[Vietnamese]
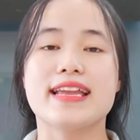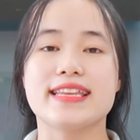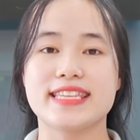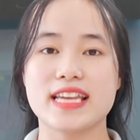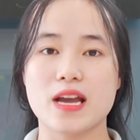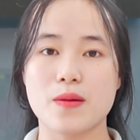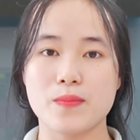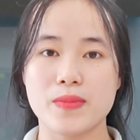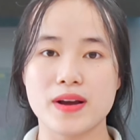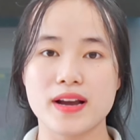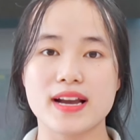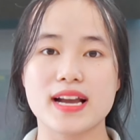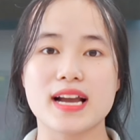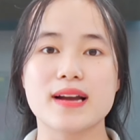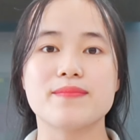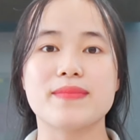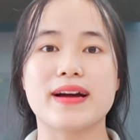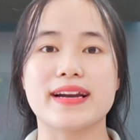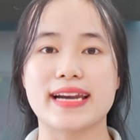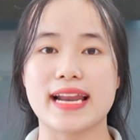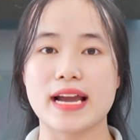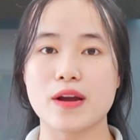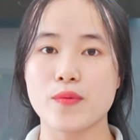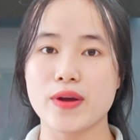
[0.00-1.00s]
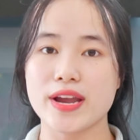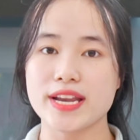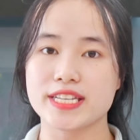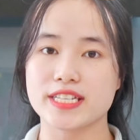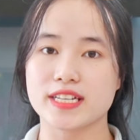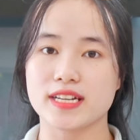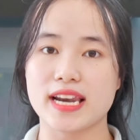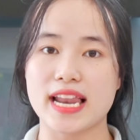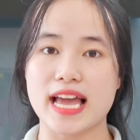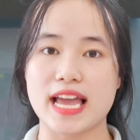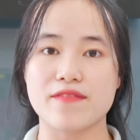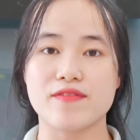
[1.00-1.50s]
Chào mừng các bạn đã quay
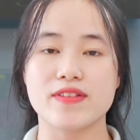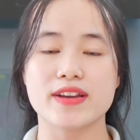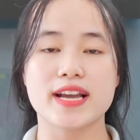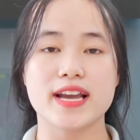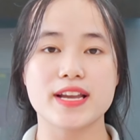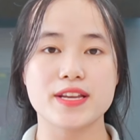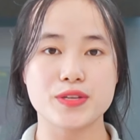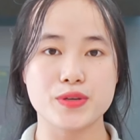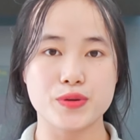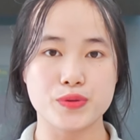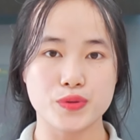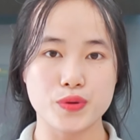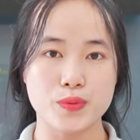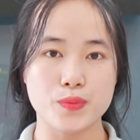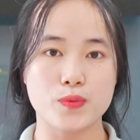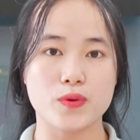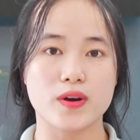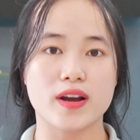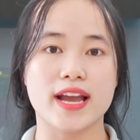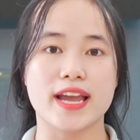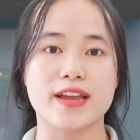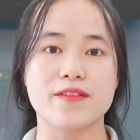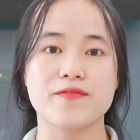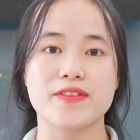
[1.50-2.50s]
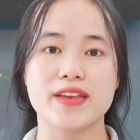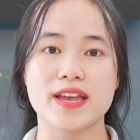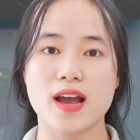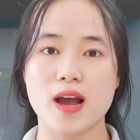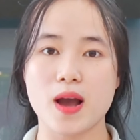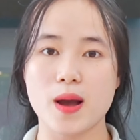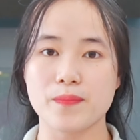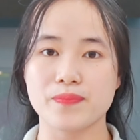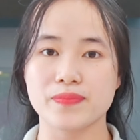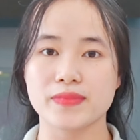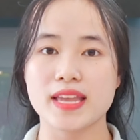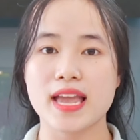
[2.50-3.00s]
trở lại với kênh YouTube của Khánh Vy
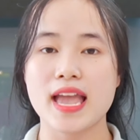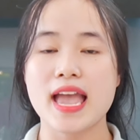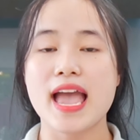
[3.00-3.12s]
Home.